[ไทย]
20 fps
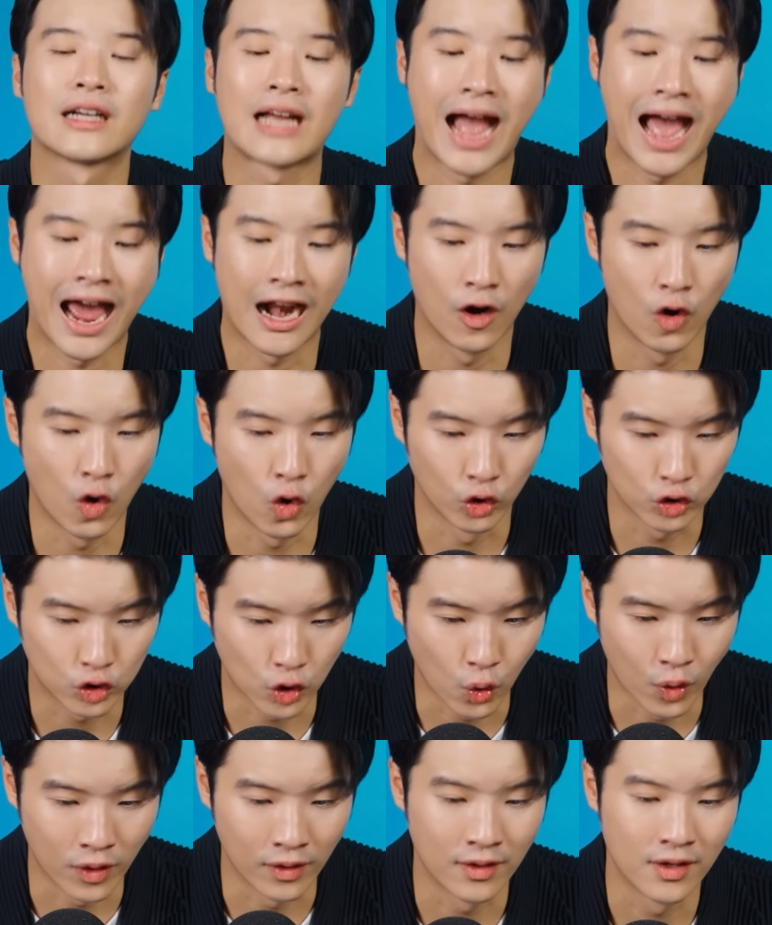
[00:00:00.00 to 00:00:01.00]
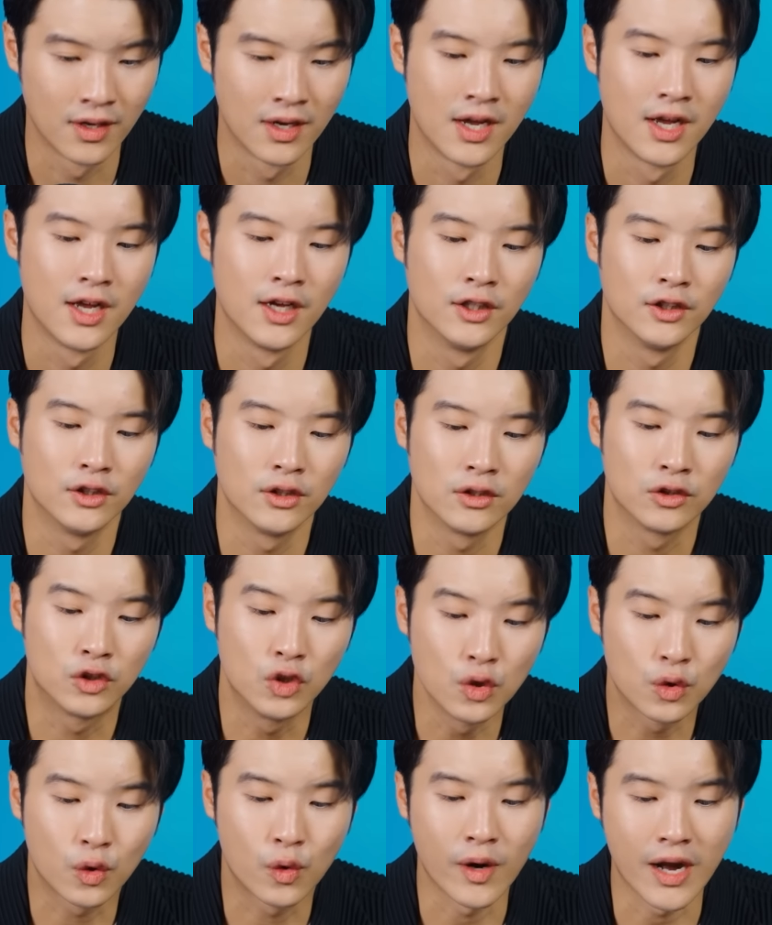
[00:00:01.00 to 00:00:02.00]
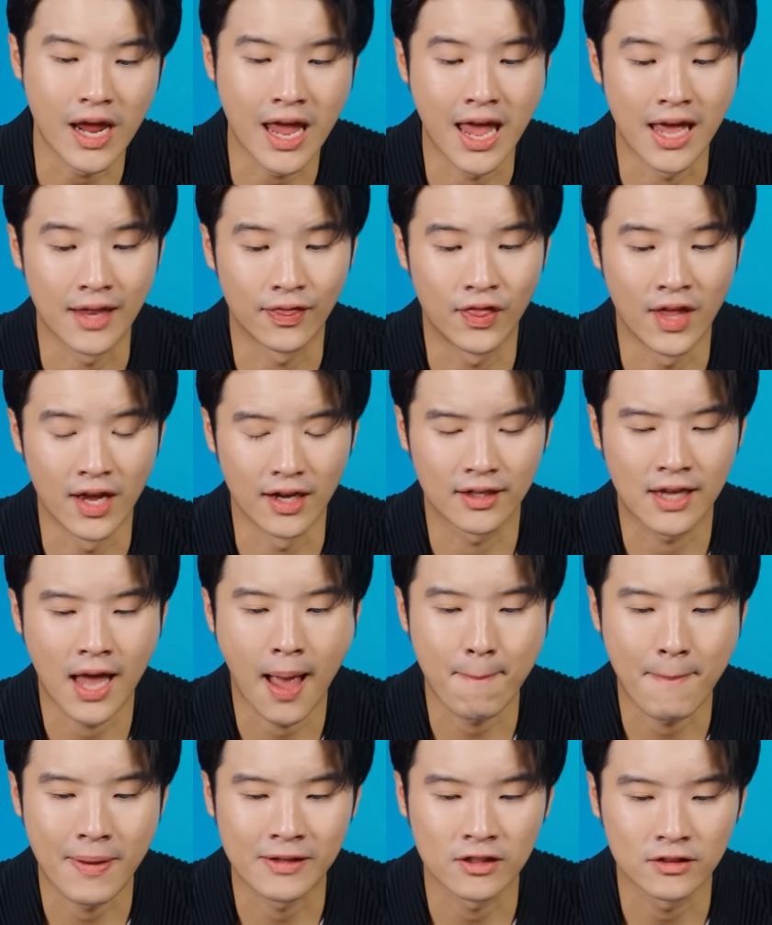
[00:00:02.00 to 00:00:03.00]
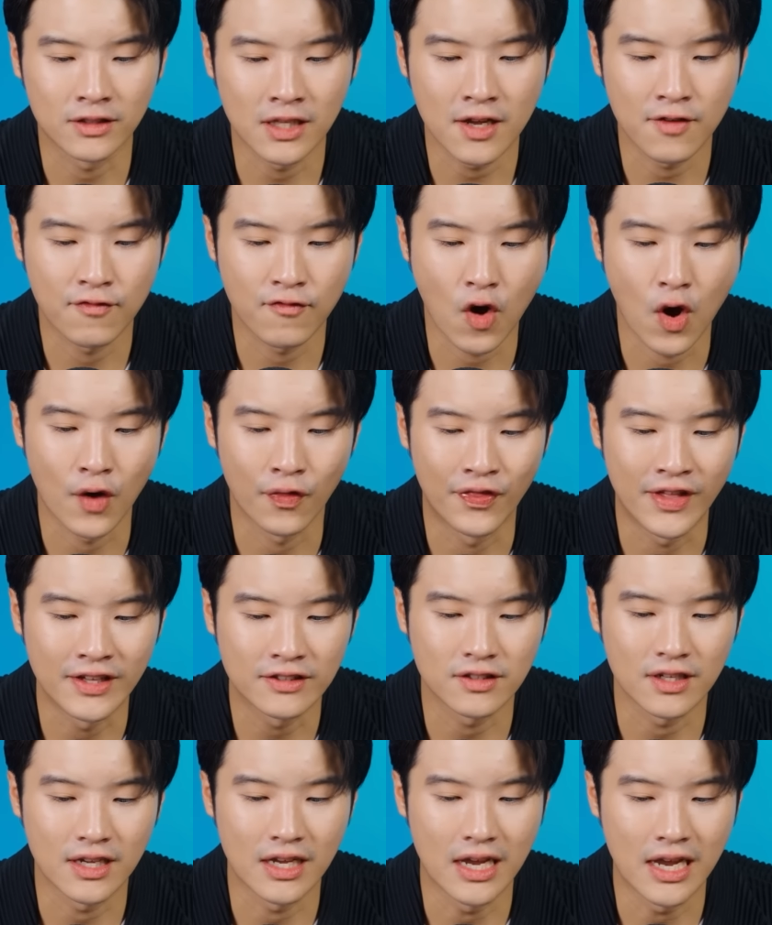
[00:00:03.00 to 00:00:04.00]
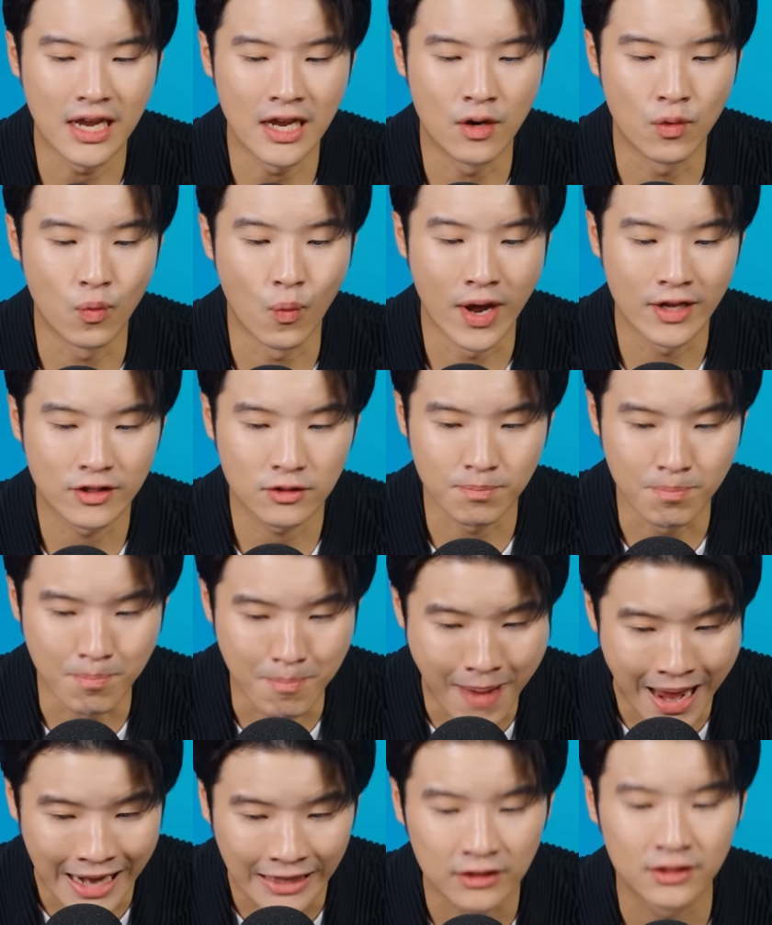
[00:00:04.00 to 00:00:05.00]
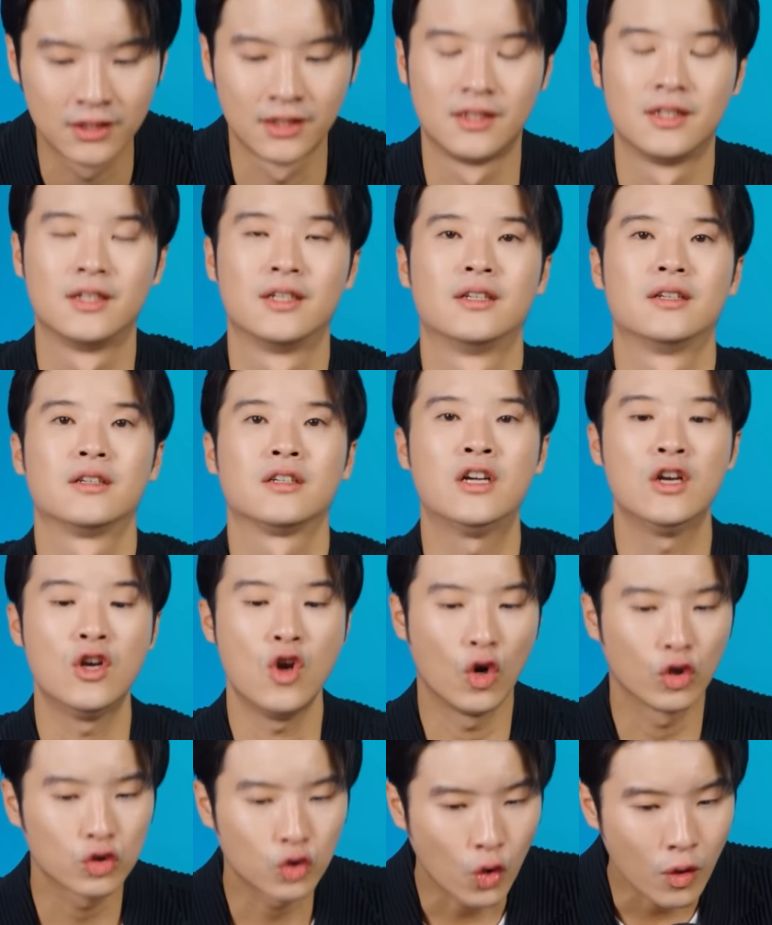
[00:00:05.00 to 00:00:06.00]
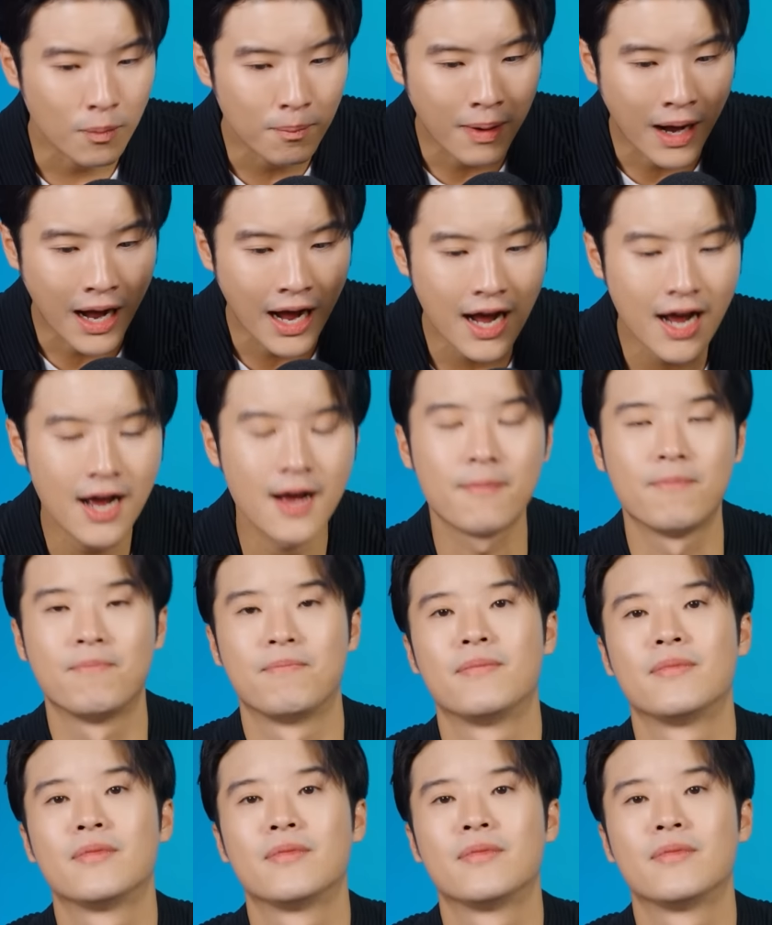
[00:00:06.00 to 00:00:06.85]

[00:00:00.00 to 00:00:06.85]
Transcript: การลงทุน to create the capacity for this investment คือลงทุนเพิ่ม